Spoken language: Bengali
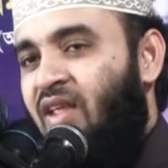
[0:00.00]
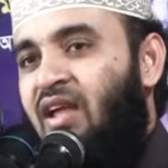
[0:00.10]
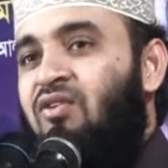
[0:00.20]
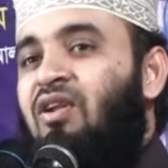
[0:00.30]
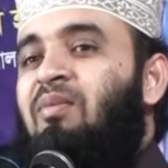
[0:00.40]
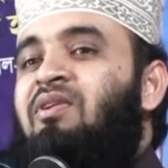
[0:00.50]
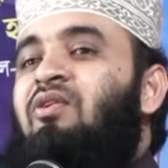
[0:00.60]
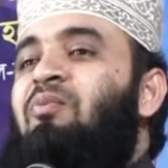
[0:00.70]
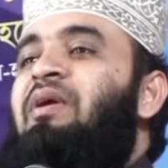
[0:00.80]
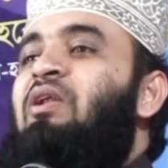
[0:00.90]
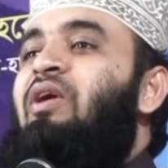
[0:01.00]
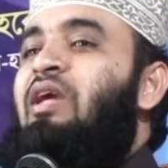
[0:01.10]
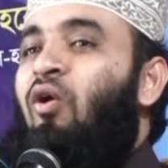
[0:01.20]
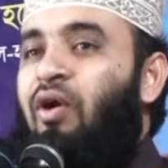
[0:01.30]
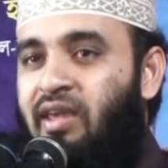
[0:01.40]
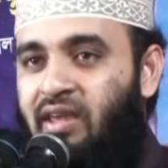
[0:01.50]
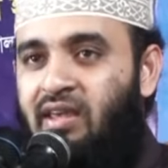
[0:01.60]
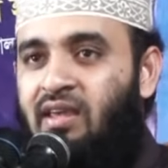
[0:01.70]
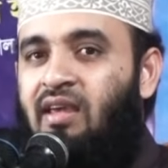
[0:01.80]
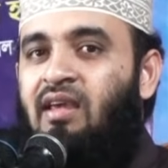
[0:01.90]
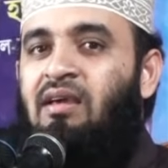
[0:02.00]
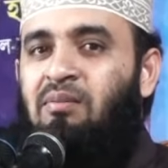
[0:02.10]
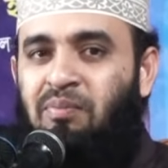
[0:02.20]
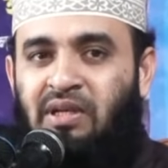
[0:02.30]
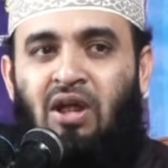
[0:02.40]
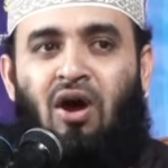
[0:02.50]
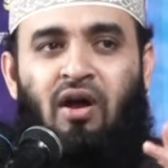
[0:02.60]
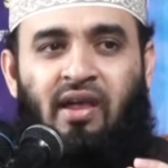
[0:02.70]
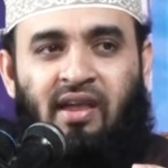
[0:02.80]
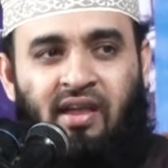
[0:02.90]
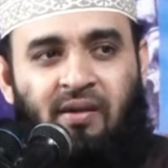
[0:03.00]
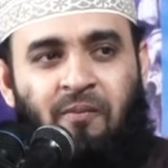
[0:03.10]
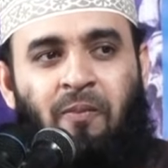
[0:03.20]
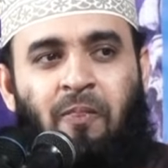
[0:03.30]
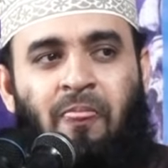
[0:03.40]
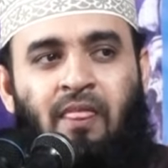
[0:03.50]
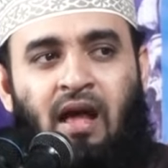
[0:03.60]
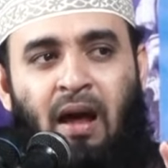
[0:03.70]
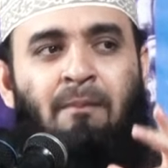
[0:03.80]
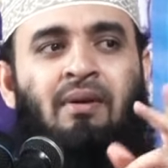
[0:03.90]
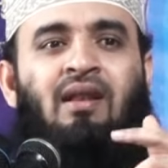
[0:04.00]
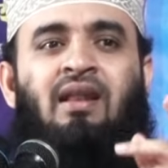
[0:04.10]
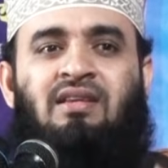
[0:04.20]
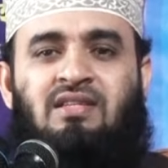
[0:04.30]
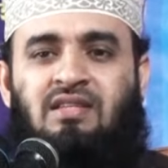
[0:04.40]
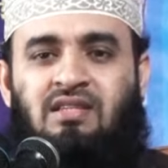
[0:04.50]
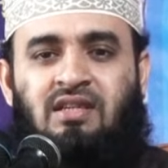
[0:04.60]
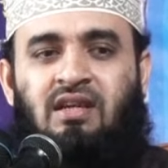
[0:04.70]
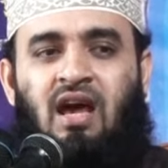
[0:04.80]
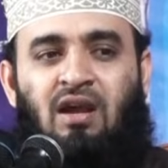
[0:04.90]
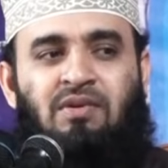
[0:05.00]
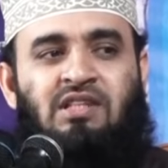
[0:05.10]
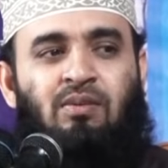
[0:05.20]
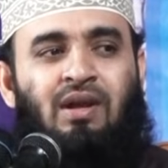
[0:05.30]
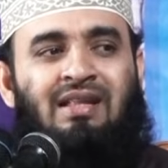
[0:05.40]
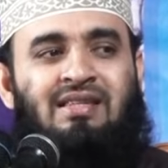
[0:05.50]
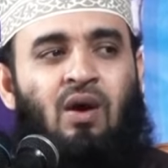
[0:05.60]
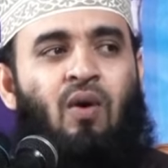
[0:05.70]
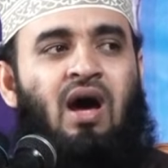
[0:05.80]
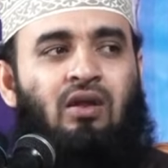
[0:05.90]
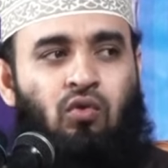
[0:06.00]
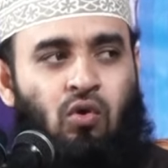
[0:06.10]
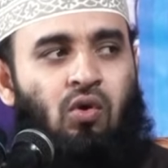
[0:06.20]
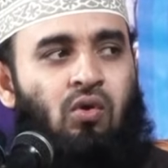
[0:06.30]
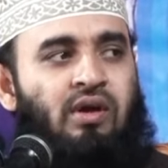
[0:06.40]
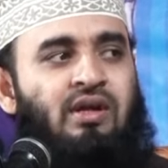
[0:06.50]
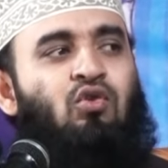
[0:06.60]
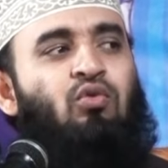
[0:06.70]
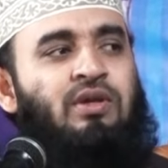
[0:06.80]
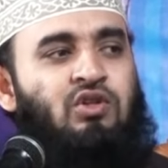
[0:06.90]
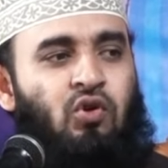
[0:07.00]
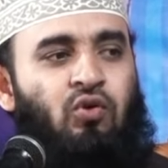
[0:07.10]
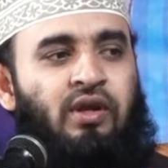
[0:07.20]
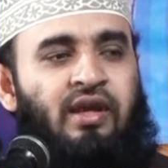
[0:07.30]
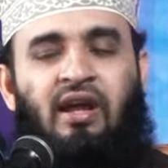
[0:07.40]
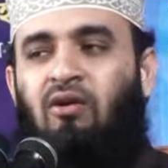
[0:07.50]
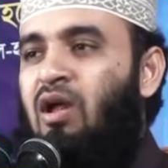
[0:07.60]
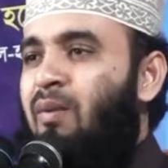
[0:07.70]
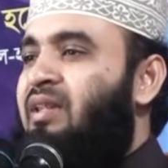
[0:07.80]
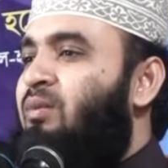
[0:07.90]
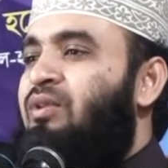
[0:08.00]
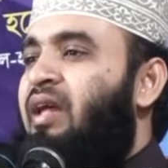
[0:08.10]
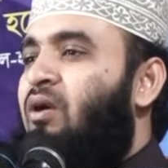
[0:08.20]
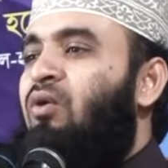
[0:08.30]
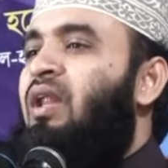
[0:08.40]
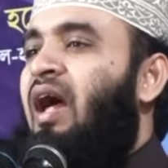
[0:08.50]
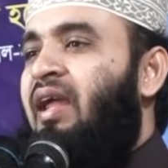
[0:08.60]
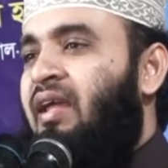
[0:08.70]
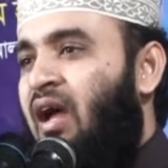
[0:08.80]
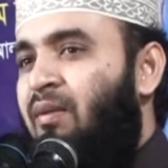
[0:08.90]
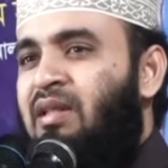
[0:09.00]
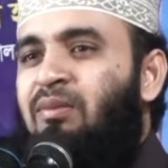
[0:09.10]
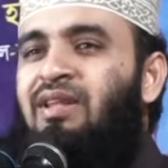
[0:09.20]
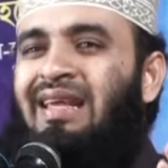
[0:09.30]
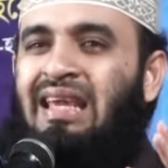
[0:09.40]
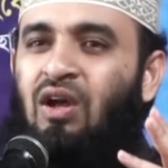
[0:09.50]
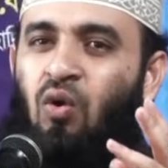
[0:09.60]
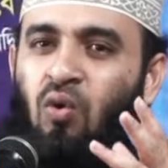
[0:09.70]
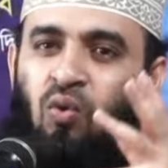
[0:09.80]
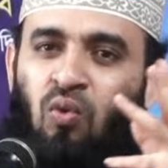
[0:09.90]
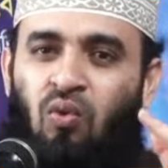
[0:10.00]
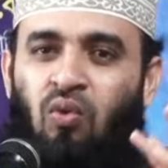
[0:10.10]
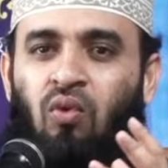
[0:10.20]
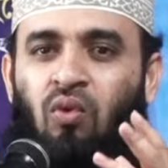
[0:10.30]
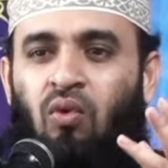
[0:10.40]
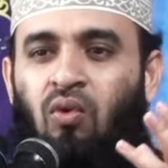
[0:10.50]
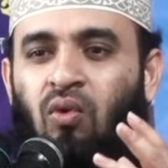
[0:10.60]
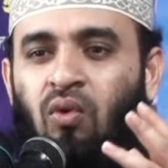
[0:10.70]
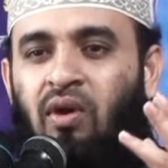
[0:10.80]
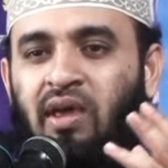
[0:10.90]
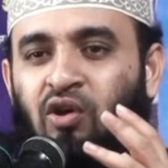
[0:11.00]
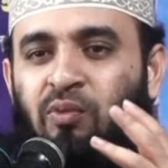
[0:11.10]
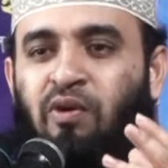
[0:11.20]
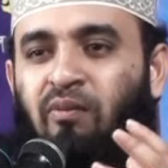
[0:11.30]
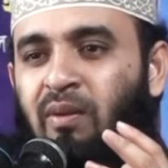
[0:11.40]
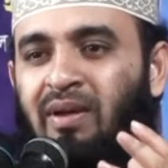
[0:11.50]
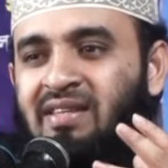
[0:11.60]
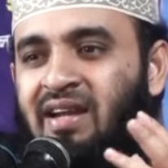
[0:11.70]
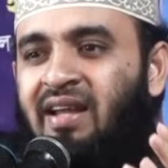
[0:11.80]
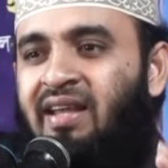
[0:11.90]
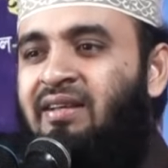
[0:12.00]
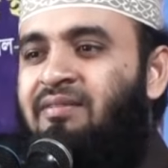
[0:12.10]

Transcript: এজন্য আমরা যেন বিনয়ী হই বিনয় হাম্বলনেস আরবিতে বলে তাওয়াদ এটা খুবই জরুরি এগুলো আমাদের মধ্যে এখন নাই আমাদের মধ্যে ইগো ইগো প্রবলেম আছে না নাই